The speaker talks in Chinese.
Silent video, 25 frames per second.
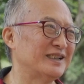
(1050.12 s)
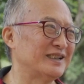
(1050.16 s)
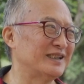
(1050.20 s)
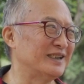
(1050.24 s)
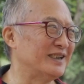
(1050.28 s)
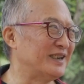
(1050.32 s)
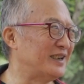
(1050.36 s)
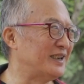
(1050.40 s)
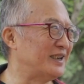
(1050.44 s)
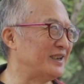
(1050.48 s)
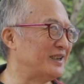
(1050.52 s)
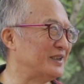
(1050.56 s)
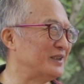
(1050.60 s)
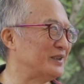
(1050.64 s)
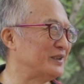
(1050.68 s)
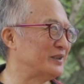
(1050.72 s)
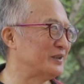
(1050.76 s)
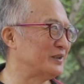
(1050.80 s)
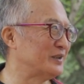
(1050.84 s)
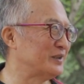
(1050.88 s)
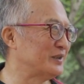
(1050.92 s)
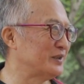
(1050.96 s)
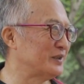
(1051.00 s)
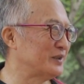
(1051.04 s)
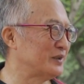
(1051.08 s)
啊。
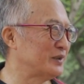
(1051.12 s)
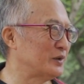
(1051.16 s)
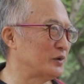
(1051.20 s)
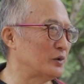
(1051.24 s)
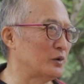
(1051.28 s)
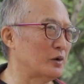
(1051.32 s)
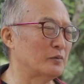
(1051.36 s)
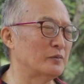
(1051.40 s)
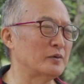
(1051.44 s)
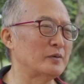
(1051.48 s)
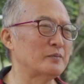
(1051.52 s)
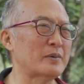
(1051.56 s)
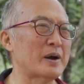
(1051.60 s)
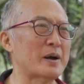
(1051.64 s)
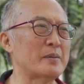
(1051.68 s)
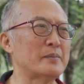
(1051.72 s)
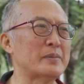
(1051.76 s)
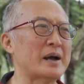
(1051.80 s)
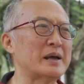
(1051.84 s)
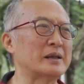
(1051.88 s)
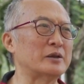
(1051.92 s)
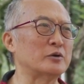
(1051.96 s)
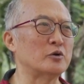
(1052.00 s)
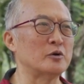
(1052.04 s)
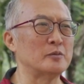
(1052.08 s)
我们慢慢的，